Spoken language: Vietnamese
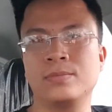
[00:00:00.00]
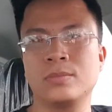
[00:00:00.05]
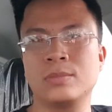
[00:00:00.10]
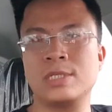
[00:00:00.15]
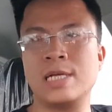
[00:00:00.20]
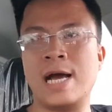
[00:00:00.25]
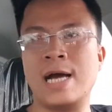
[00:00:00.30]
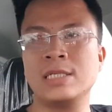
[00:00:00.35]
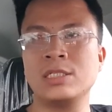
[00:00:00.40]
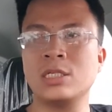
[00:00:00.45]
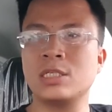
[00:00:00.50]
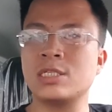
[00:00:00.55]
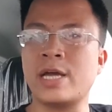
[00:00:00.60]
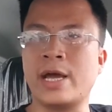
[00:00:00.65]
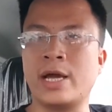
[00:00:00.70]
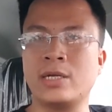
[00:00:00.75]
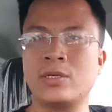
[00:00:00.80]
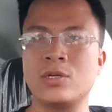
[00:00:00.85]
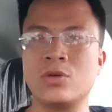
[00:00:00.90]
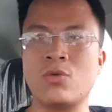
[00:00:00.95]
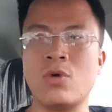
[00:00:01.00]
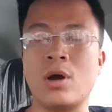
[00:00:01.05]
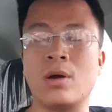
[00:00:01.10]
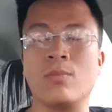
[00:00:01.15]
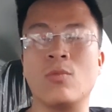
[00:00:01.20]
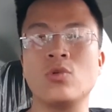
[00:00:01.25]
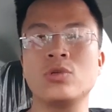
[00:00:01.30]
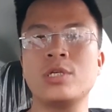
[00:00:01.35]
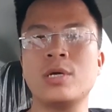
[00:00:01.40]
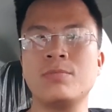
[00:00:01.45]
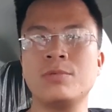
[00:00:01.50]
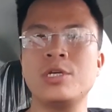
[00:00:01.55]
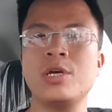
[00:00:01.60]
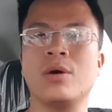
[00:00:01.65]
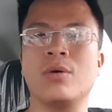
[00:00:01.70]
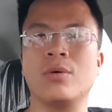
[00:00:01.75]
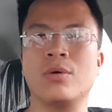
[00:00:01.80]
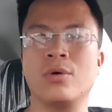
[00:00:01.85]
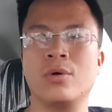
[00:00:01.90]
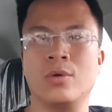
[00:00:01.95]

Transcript: Giá rất rẻ, chỉ khoảng 400 triệu.